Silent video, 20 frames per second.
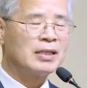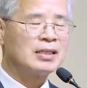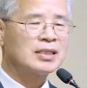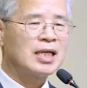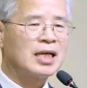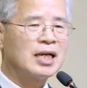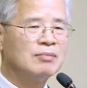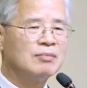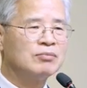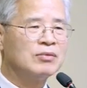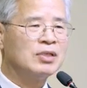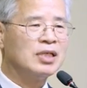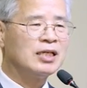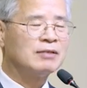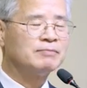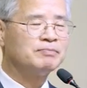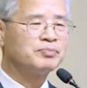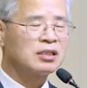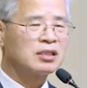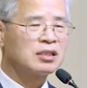
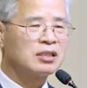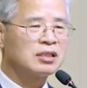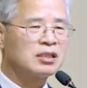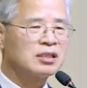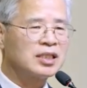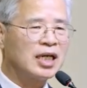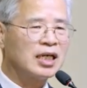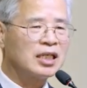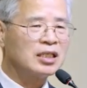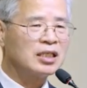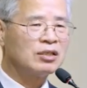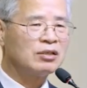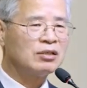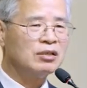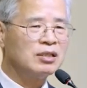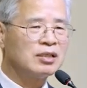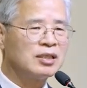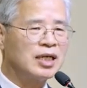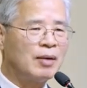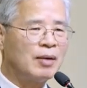사람들이 그
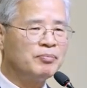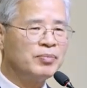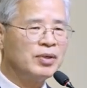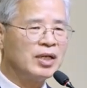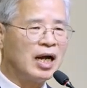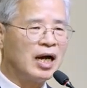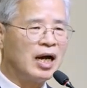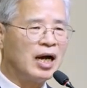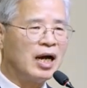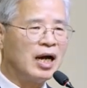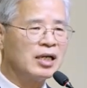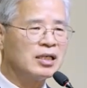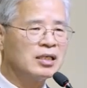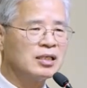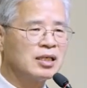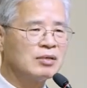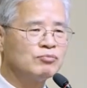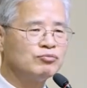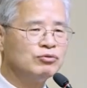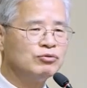자기들을 랍비라
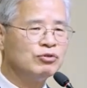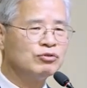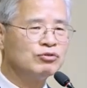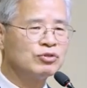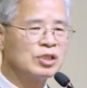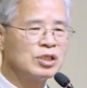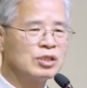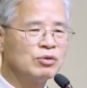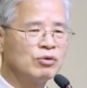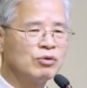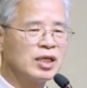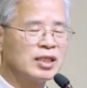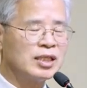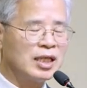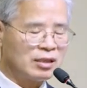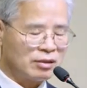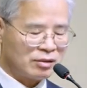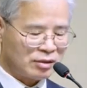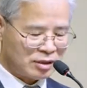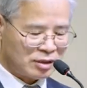이렇게 불러주기를
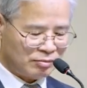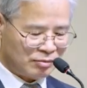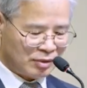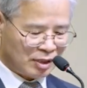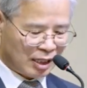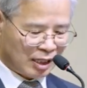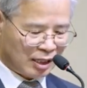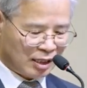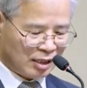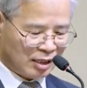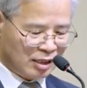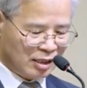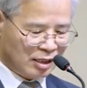원했다는 것입니다.